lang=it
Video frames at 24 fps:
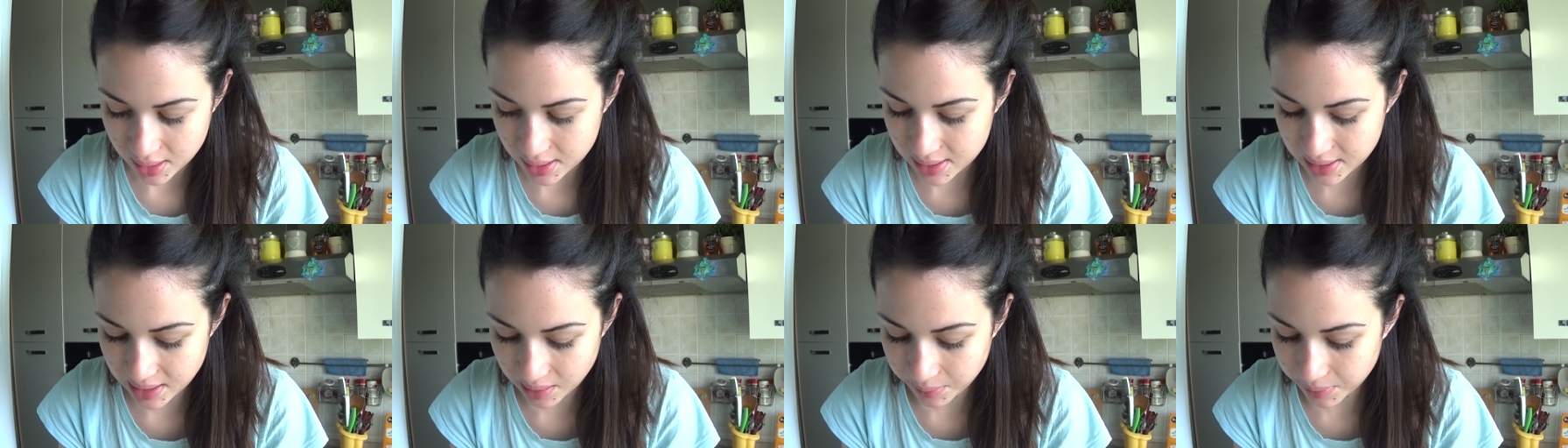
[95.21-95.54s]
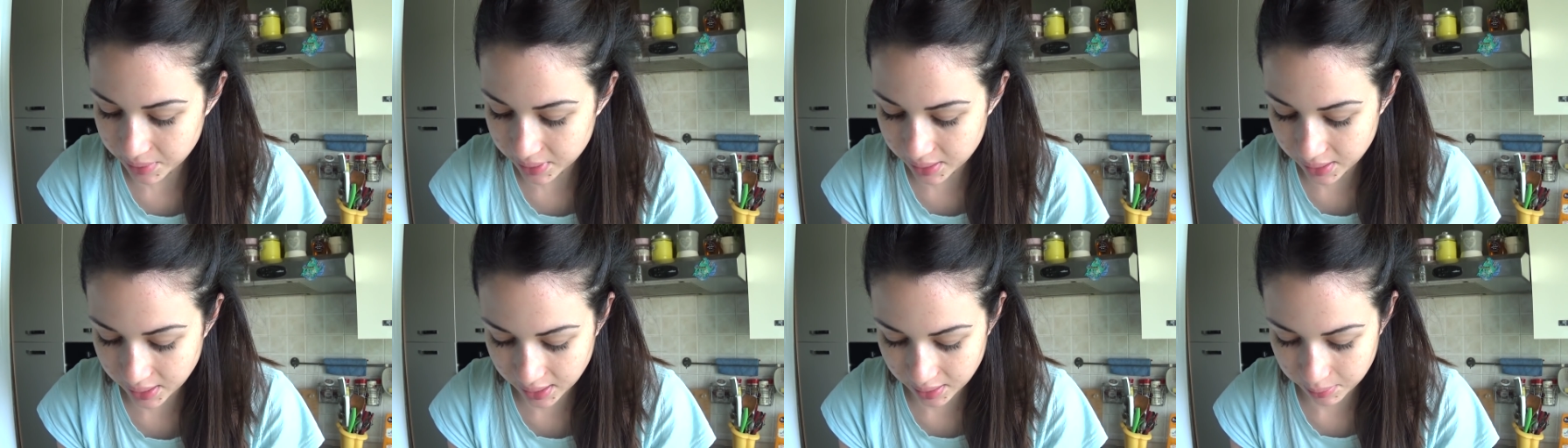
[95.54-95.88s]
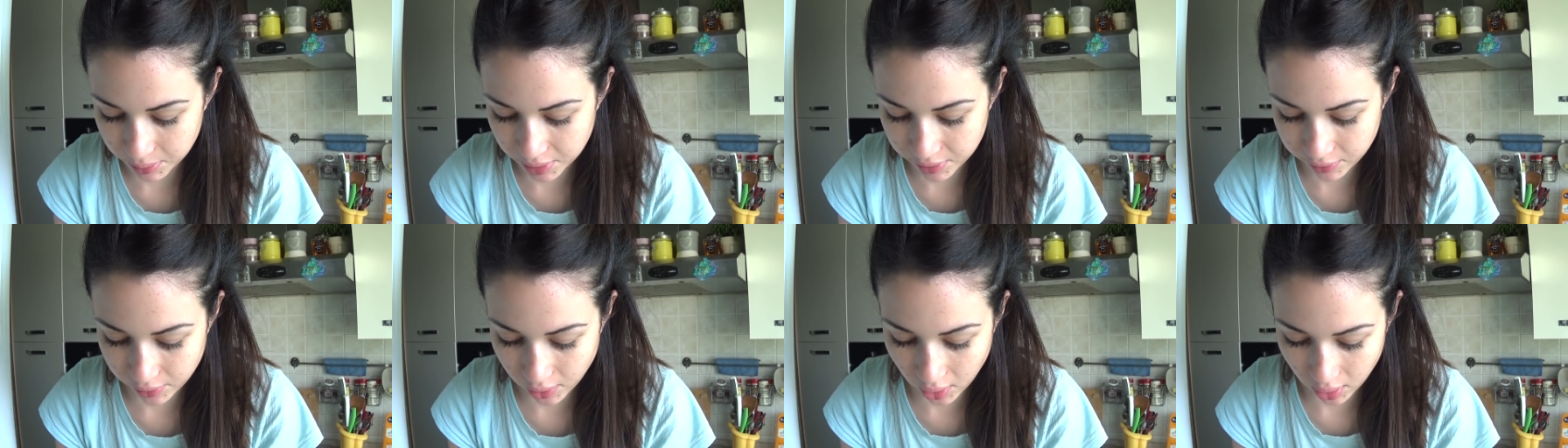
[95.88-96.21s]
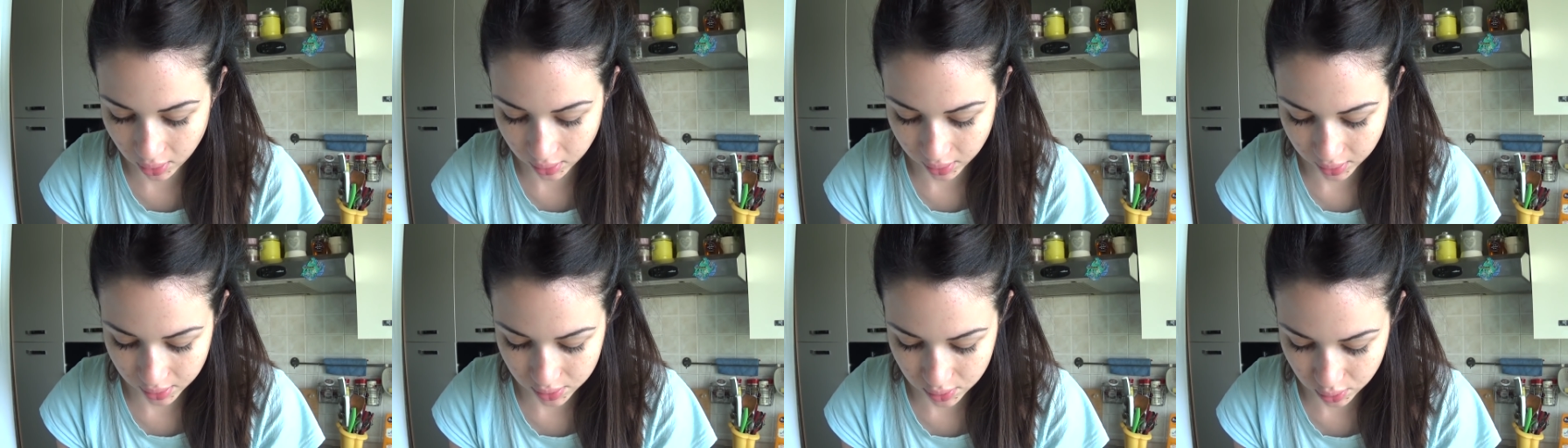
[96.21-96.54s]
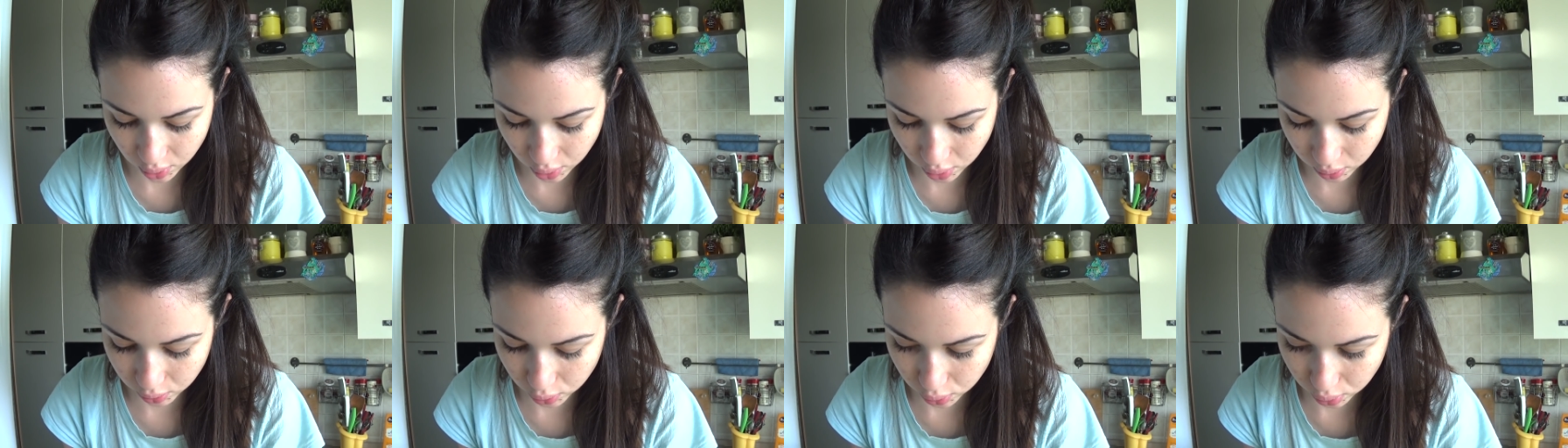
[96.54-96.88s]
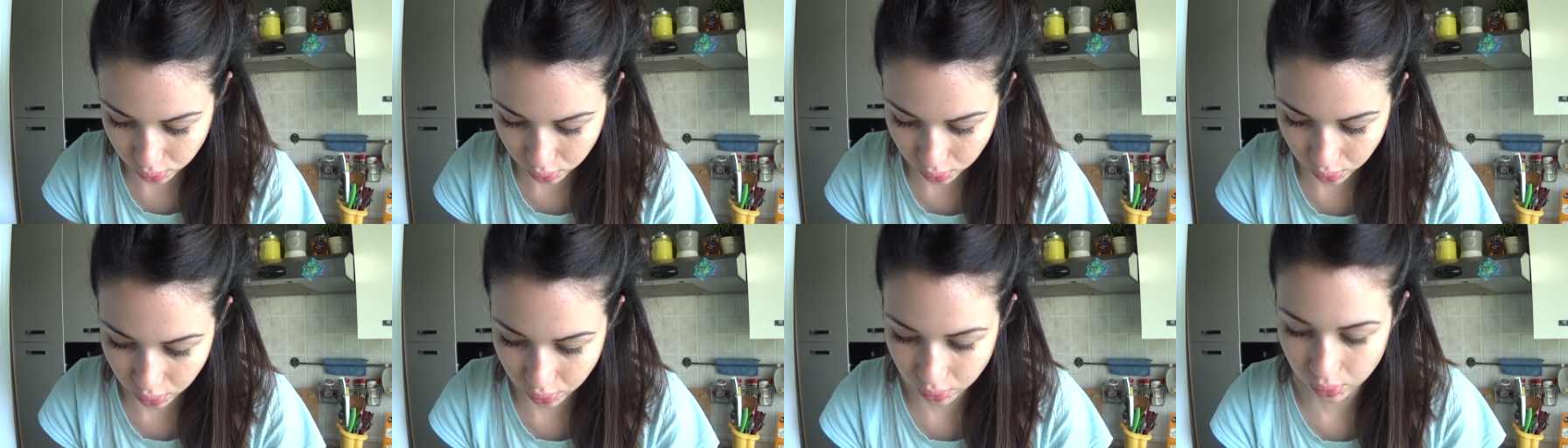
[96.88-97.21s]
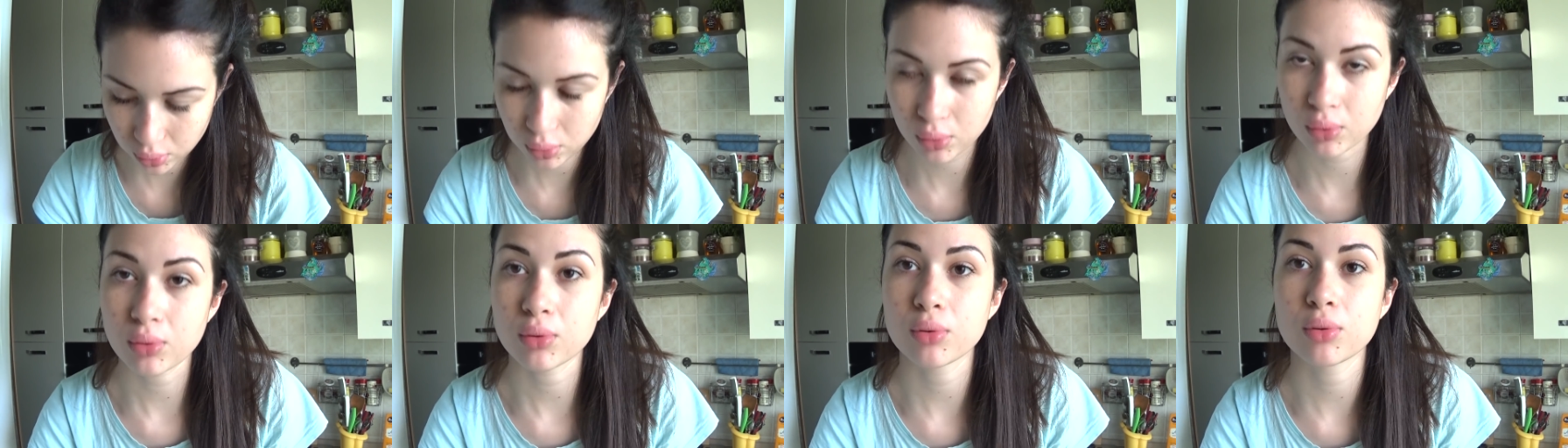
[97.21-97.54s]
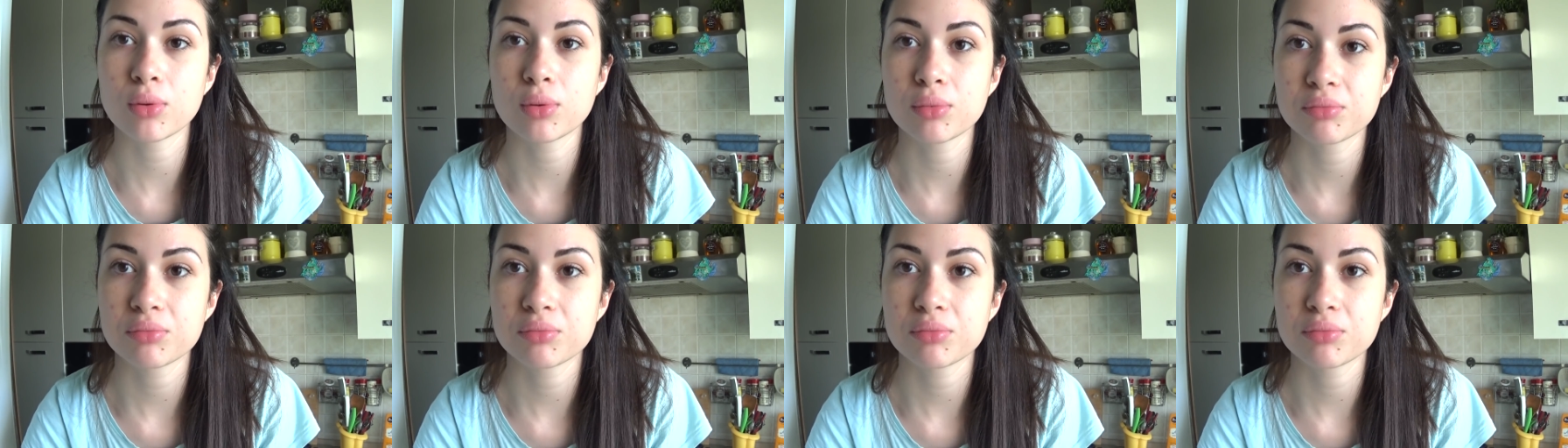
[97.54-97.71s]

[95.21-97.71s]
sapete che i miei vlog sono molto